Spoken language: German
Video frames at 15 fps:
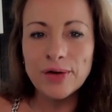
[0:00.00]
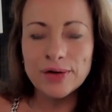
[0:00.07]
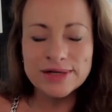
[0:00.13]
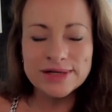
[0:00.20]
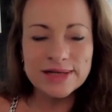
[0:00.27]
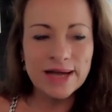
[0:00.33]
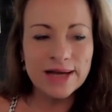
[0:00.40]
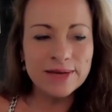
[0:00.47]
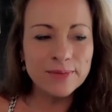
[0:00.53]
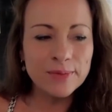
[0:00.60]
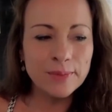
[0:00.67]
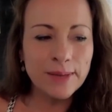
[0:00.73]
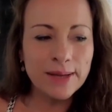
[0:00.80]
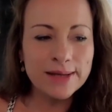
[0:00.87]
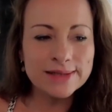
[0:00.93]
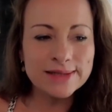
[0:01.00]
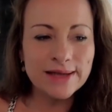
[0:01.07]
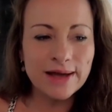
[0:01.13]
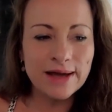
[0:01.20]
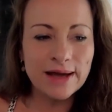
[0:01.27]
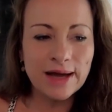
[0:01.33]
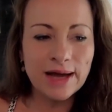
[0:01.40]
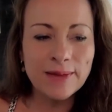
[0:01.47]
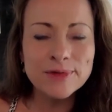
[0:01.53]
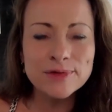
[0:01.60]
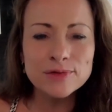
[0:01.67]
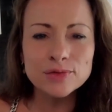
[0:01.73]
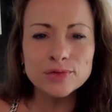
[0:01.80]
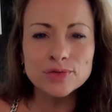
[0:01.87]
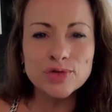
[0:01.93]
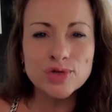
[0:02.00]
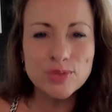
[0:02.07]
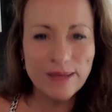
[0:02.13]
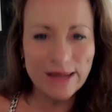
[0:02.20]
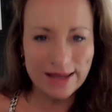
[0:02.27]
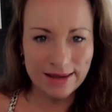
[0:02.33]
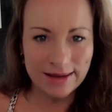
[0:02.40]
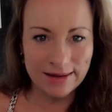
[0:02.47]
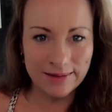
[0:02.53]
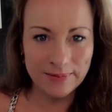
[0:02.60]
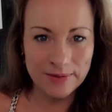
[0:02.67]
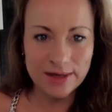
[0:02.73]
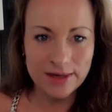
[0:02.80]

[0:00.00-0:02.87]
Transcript: Und in einem Moment der absoluten Schwäche,